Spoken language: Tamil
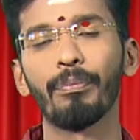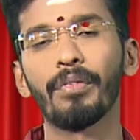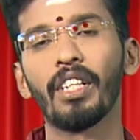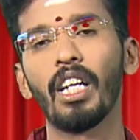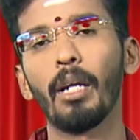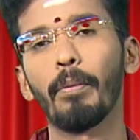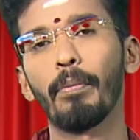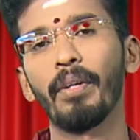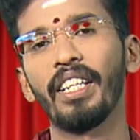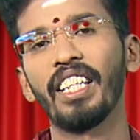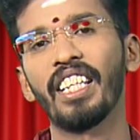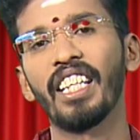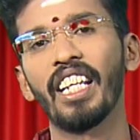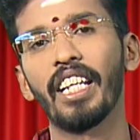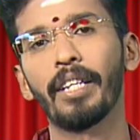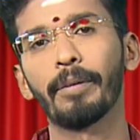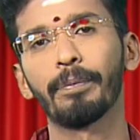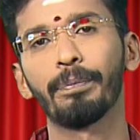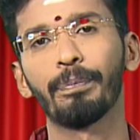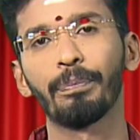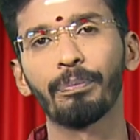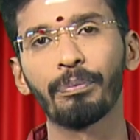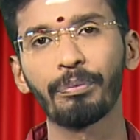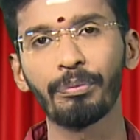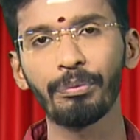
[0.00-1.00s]
அப்படிங்கிறார்
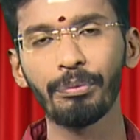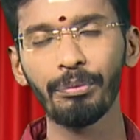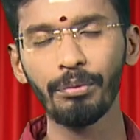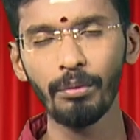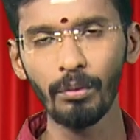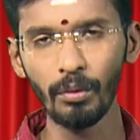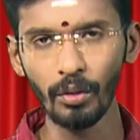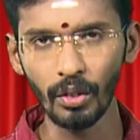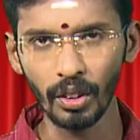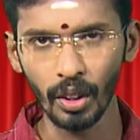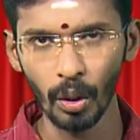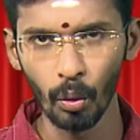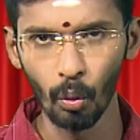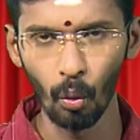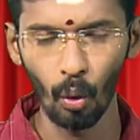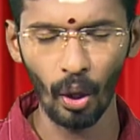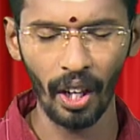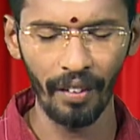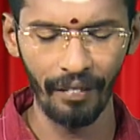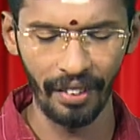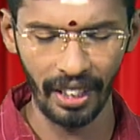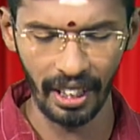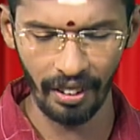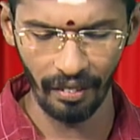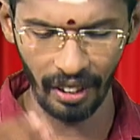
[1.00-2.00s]

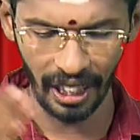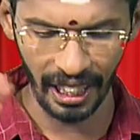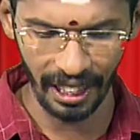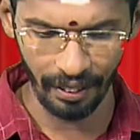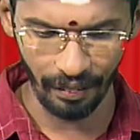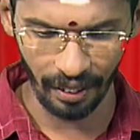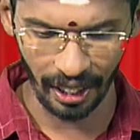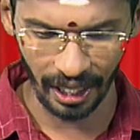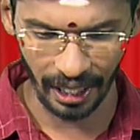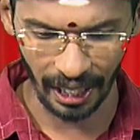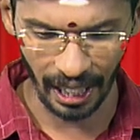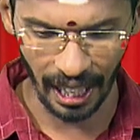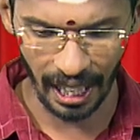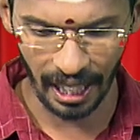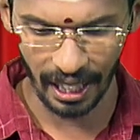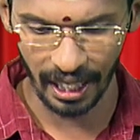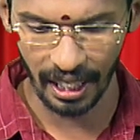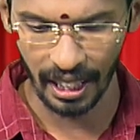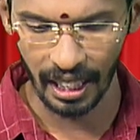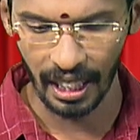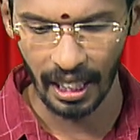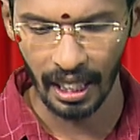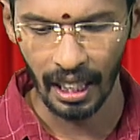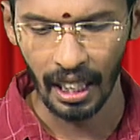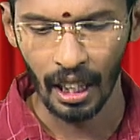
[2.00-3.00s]
ஊரை விட்டு வெளியே வருகிறார்
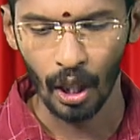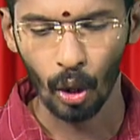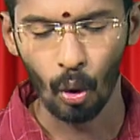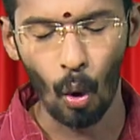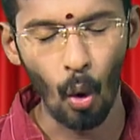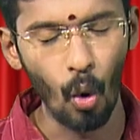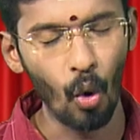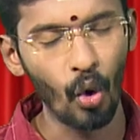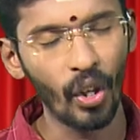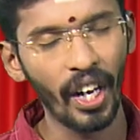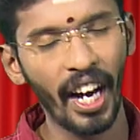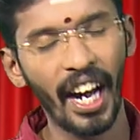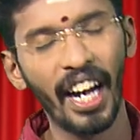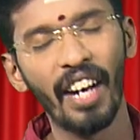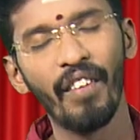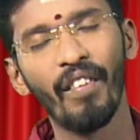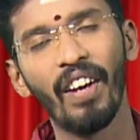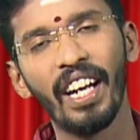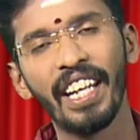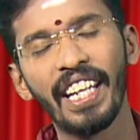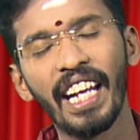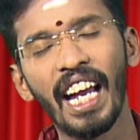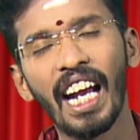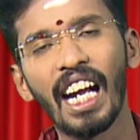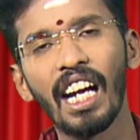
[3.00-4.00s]
கொங்கு நாடு
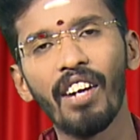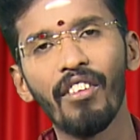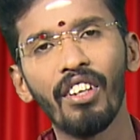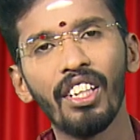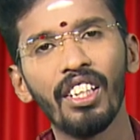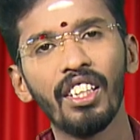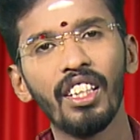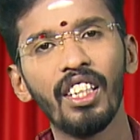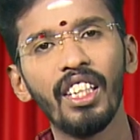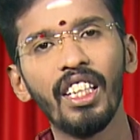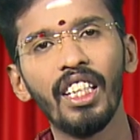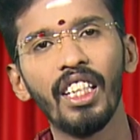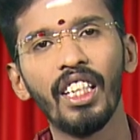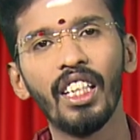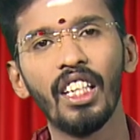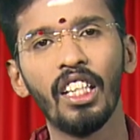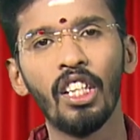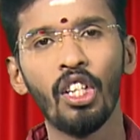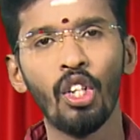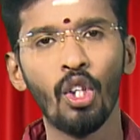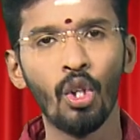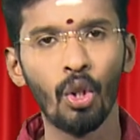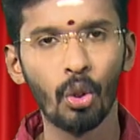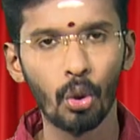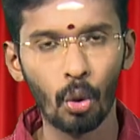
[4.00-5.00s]
வழியாக வந்து
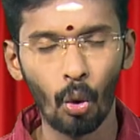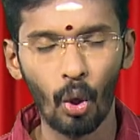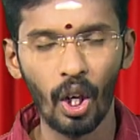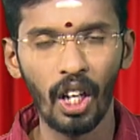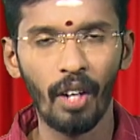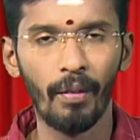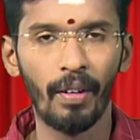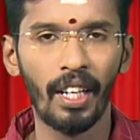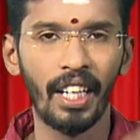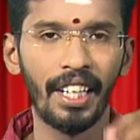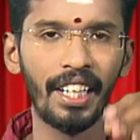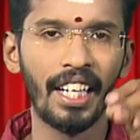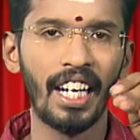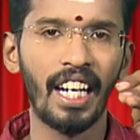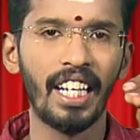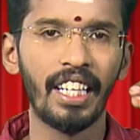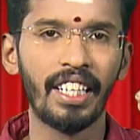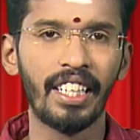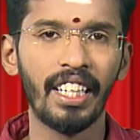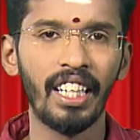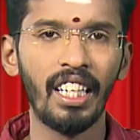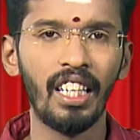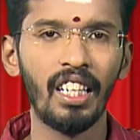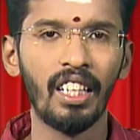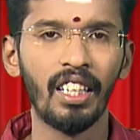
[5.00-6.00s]
சோழவள
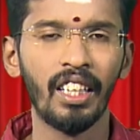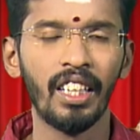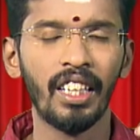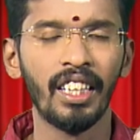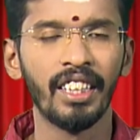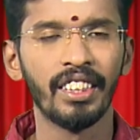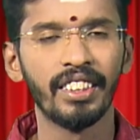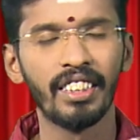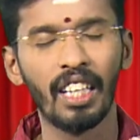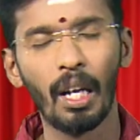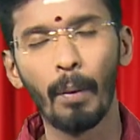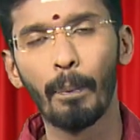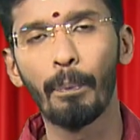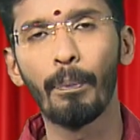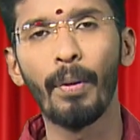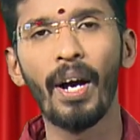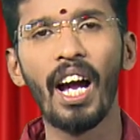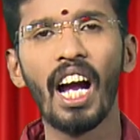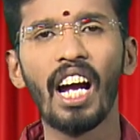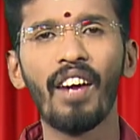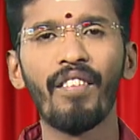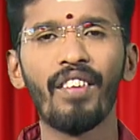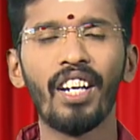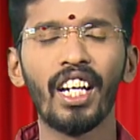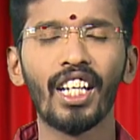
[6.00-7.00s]
நாட்டில்
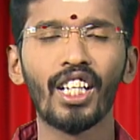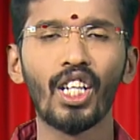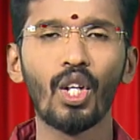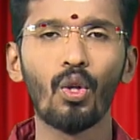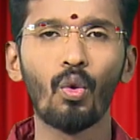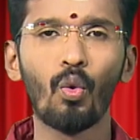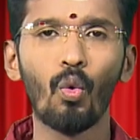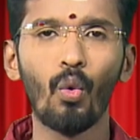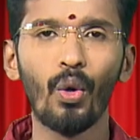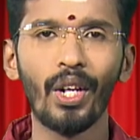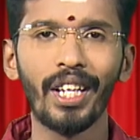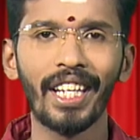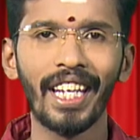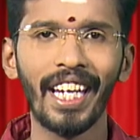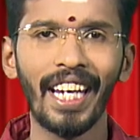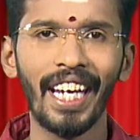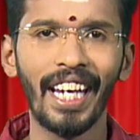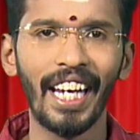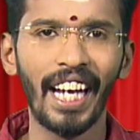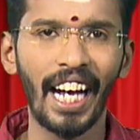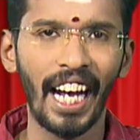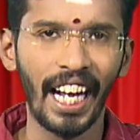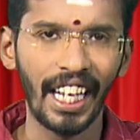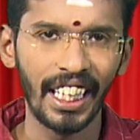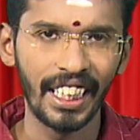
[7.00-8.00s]
சிறப்பாக விளங்கக்கூடிய
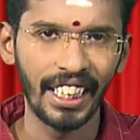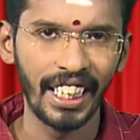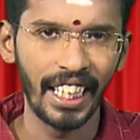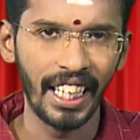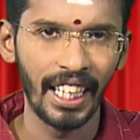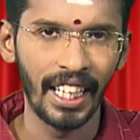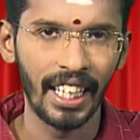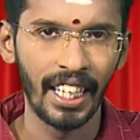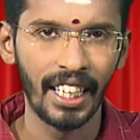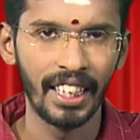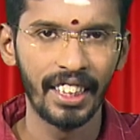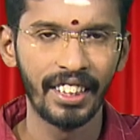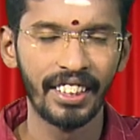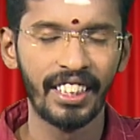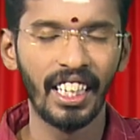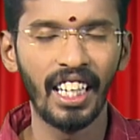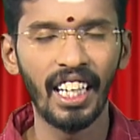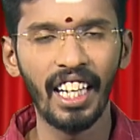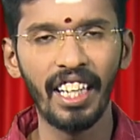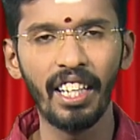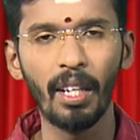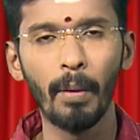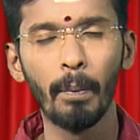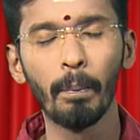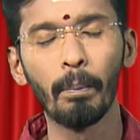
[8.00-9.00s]
அந்த
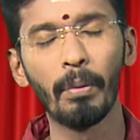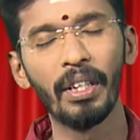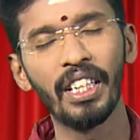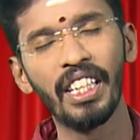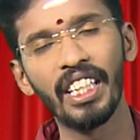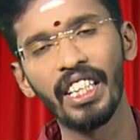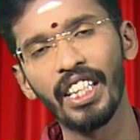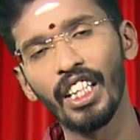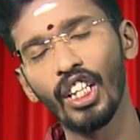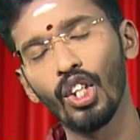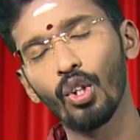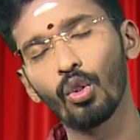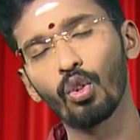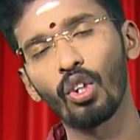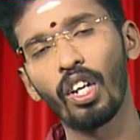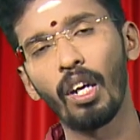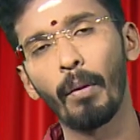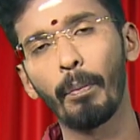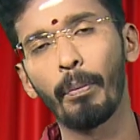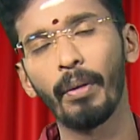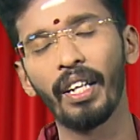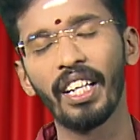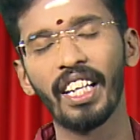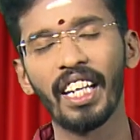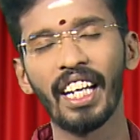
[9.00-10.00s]
தில்லையம்பதி என்று
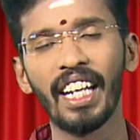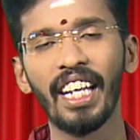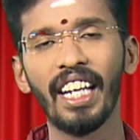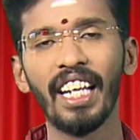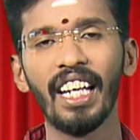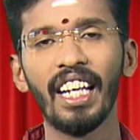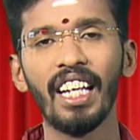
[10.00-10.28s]
சொல்லப்படுகிற